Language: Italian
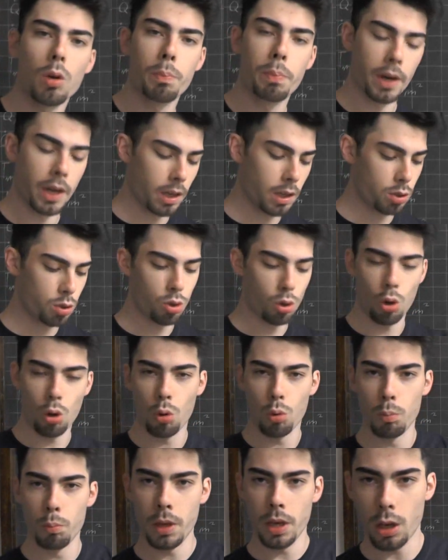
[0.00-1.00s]
ho preso
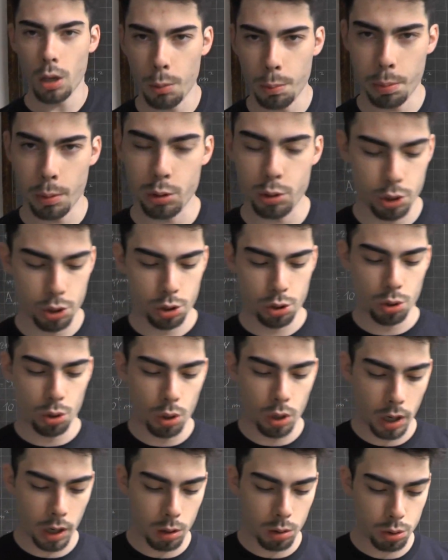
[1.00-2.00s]
un
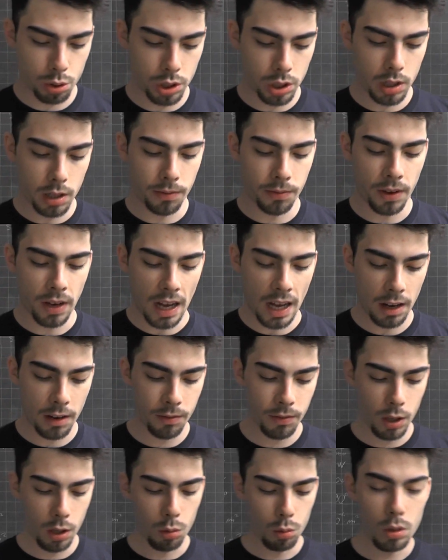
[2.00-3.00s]
microprocessore così da
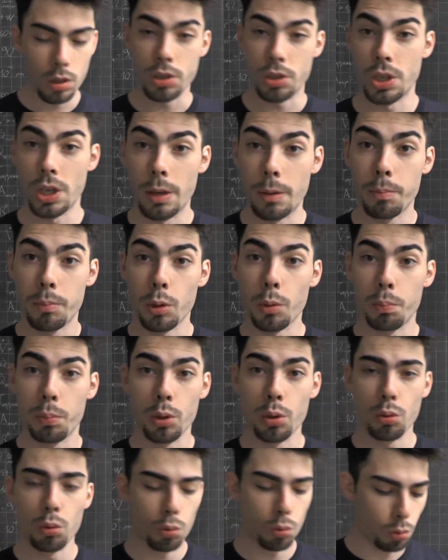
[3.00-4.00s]
farvi un esempio
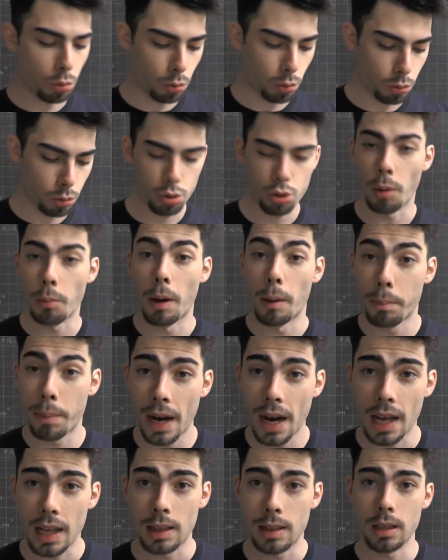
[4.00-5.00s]
più insomma,
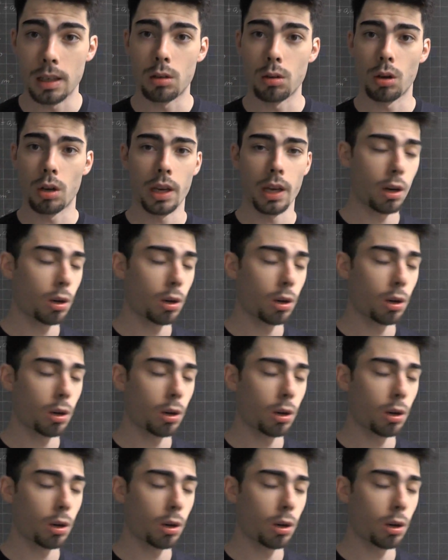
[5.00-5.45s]
pratico che